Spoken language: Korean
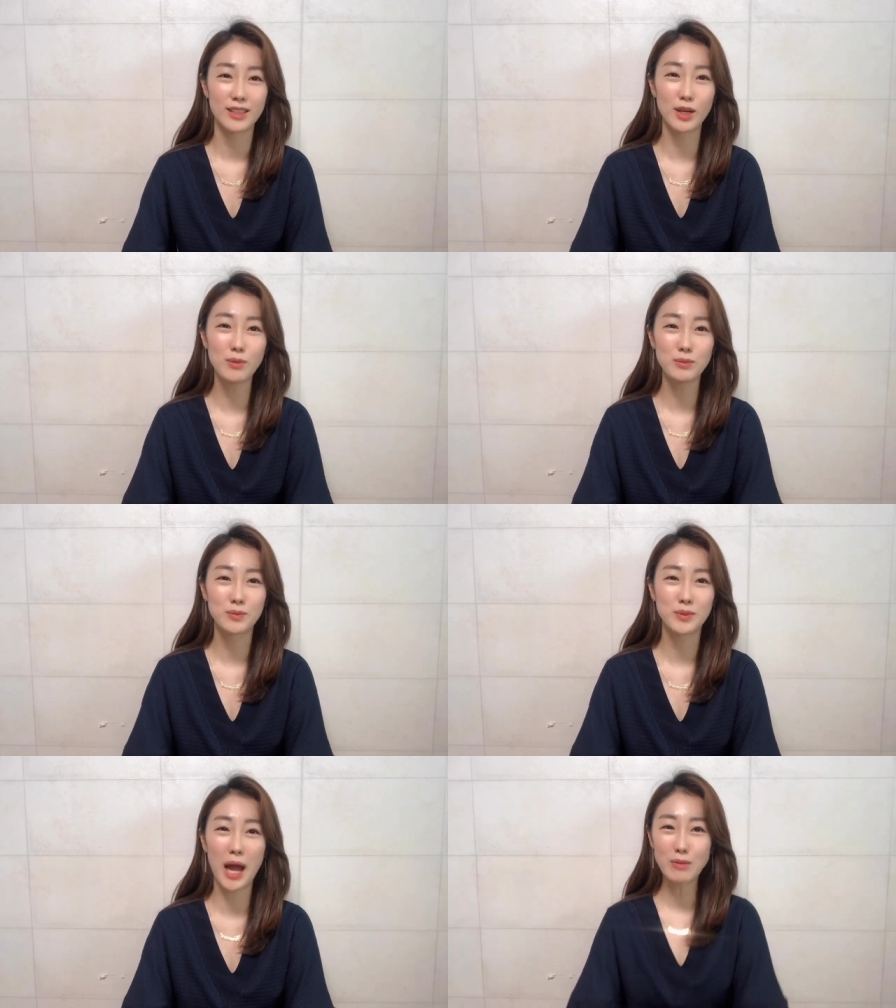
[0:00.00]
그럼
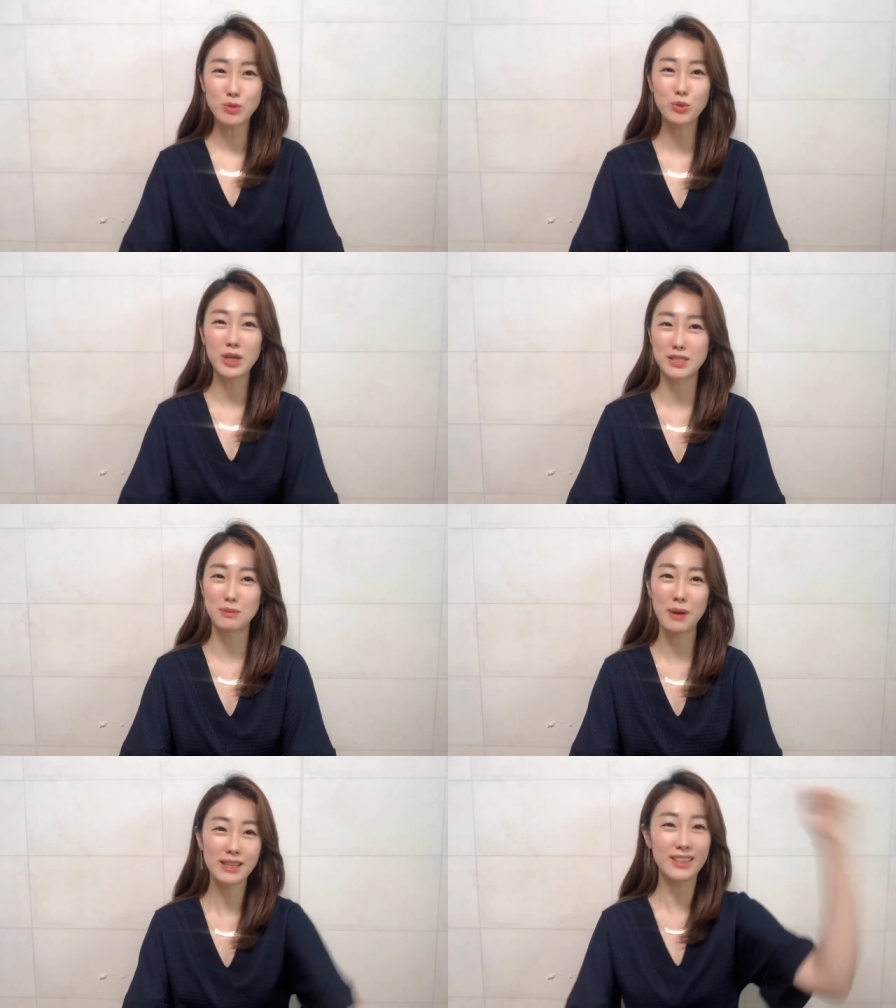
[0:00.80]
다음 주도
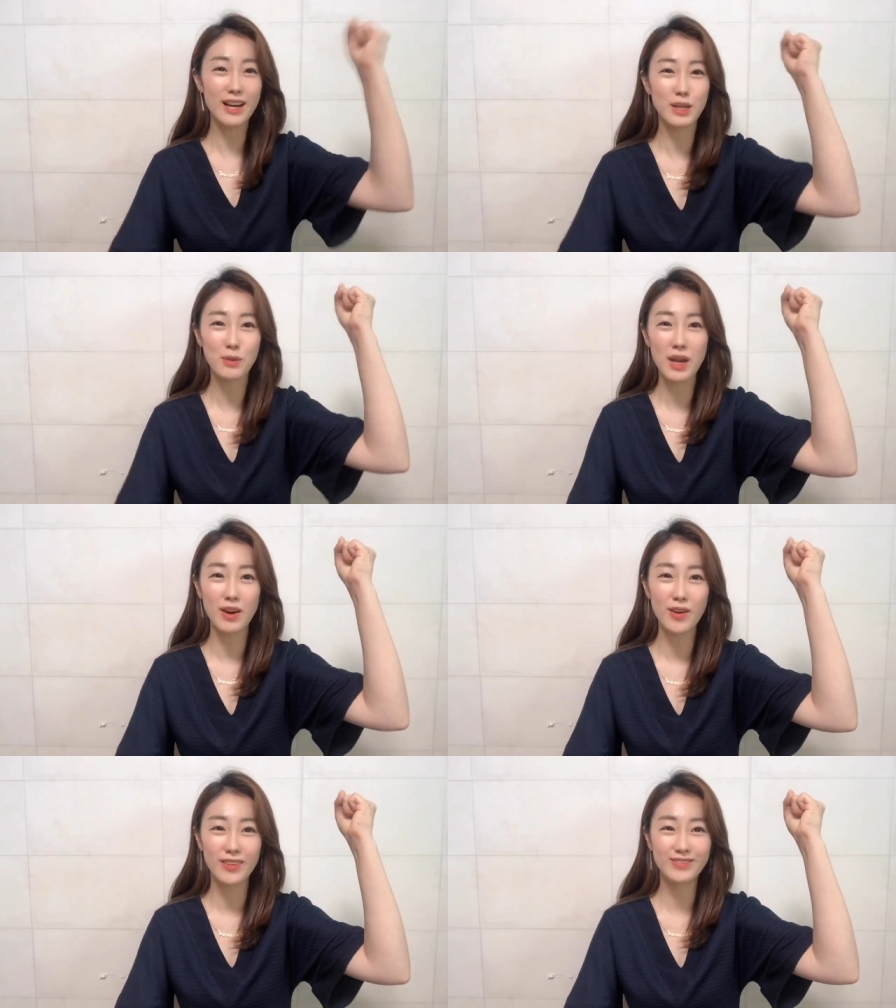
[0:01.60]
같이 파이팅 하기로 해요.